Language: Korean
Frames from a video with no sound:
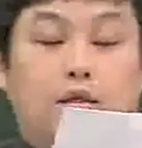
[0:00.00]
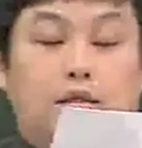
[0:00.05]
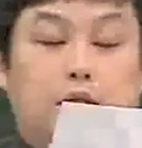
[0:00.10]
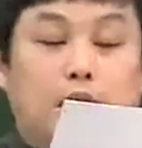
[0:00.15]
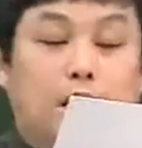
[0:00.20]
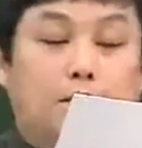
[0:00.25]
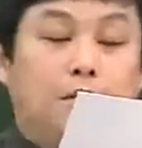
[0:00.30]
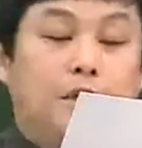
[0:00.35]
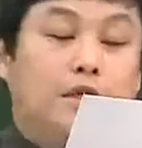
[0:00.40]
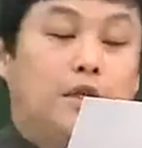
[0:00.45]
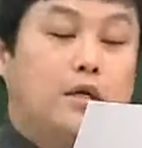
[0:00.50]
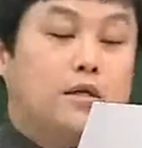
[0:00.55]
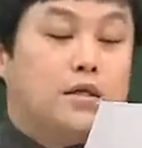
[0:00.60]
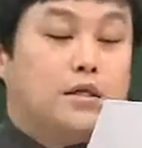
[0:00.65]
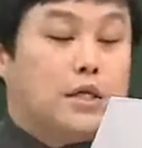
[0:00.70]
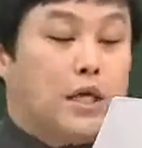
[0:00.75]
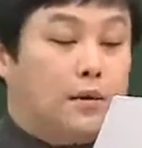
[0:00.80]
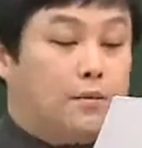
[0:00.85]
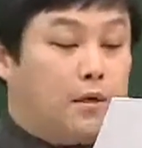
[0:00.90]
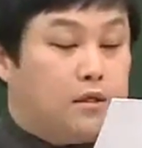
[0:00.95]
자, 밑에서
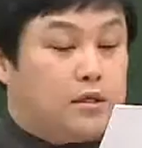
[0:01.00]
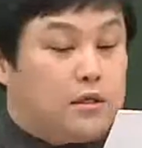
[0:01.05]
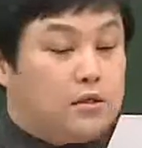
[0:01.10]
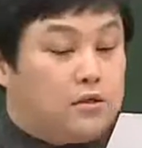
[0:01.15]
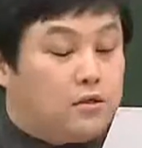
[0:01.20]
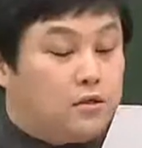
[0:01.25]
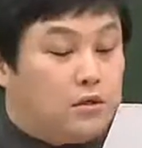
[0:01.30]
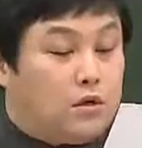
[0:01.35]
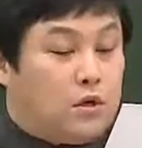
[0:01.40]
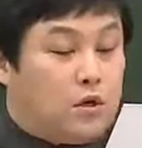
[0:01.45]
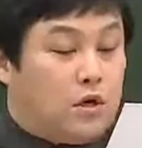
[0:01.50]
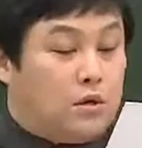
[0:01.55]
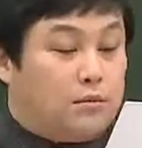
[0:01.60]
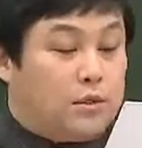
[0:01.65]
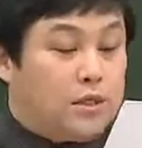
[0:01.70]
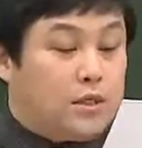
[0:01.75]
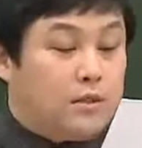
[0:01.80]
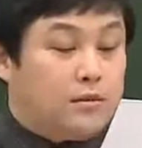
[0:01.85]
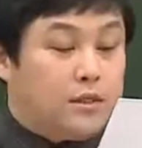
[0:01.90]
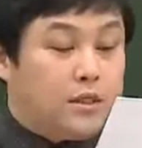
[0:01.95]
세 번째 줄,
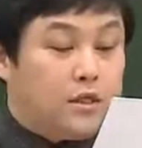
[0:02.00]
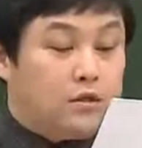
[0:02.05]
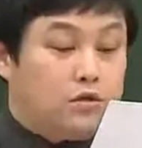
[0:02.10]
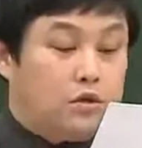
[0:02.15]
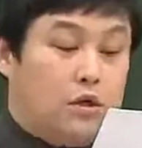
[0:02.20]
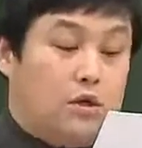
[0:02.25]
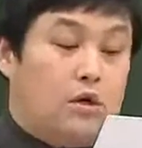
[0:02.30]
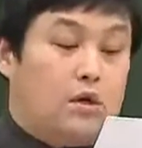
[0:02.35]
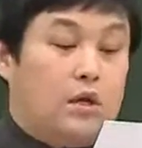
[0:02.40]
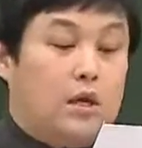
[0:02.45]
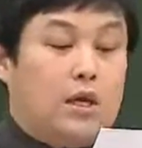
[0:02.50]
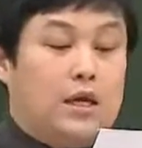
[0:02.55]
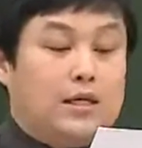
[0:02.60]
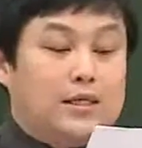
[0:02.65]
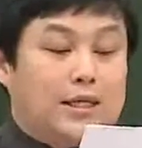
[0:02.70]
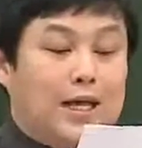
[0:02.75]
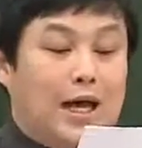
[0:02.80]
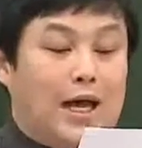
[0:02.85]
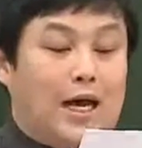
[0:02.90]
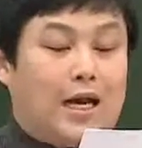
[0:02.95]
밑에 세 번째 줄.
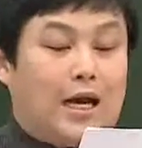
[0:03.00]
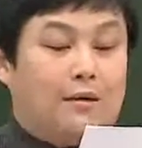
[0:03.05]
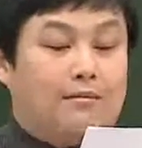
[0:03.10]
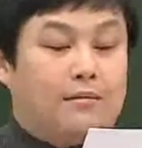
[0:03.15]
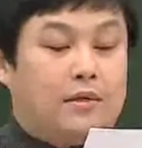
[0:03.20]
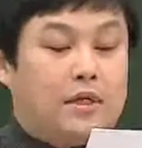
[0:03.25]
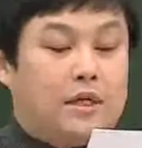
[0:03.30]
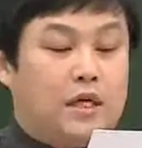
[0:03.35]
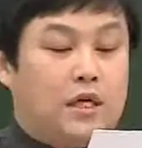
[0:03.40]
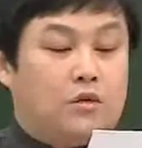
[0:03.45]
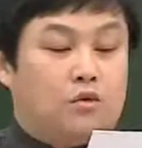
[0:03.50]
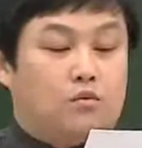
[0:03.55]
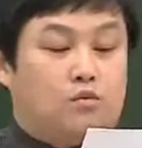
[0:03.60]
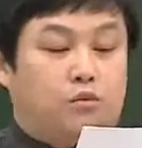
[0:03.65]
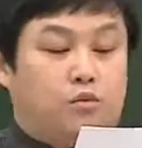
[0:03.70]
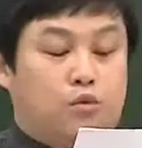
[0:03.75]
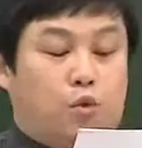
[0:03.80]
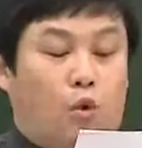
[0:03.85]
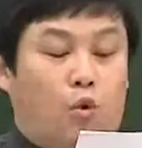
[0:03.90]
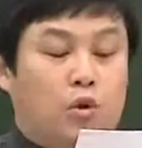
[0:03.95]
사람들이
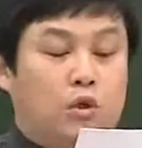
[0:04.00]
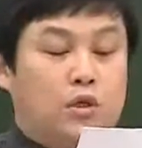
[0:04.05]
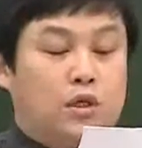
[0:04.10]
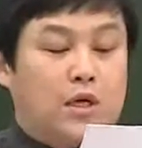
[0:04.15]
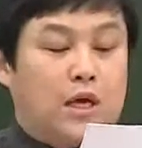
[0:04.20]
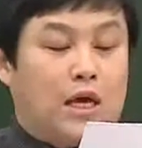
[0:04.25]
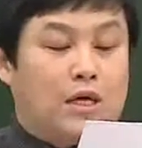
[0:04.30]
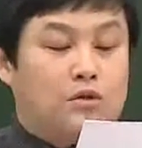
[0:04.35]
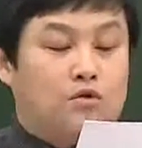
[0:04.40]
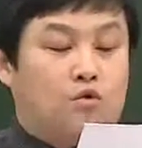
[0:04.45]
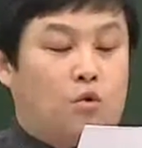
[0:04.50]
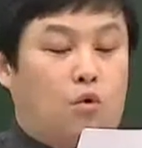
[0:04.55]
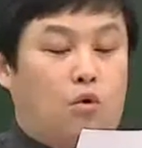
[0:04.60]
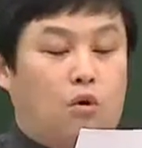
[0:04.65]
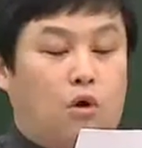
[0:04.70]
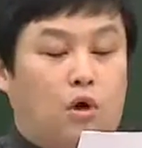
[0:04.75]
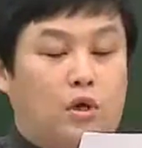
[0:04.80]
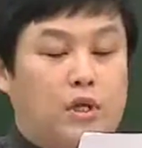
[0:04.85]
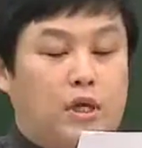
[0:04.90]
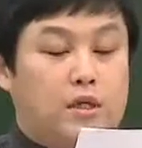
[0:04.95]
동등한
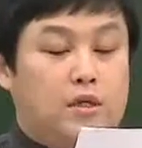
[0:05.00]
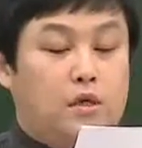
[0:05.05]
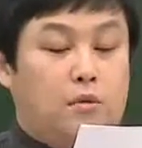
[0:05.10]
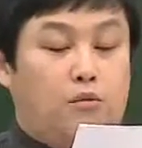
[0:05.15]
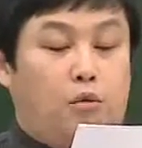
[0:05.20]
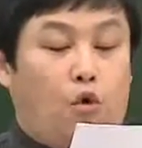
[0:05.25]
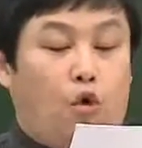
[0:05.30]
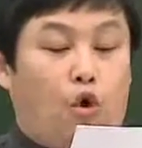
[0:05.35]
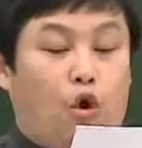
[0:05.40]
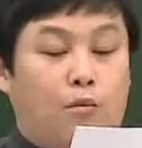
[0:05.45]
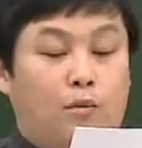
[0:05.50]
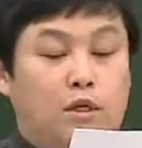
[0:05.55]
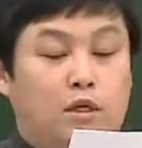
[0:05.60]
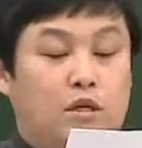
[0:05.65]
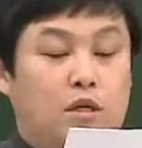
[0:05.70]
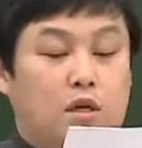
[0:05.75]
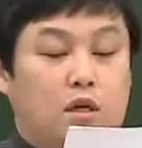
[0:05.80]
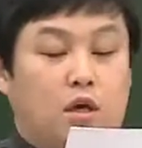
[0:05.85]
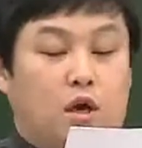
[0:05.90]
조건에서 보험을 들